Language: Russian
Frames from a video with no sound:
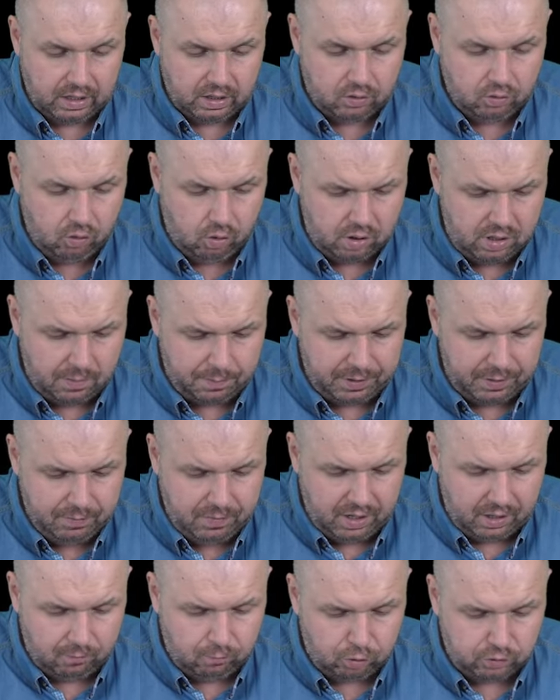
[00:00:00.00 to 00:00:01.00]
Но,
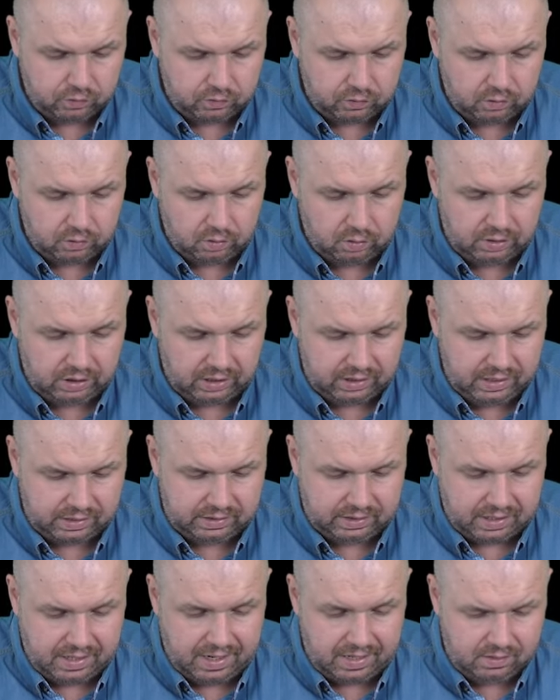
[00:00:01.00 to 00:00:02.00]
например, вот э,
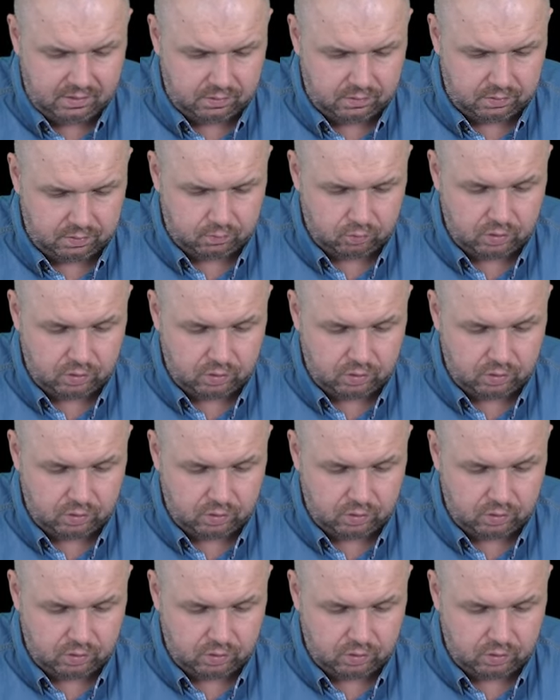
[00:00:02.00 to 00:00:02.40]
кинотренд.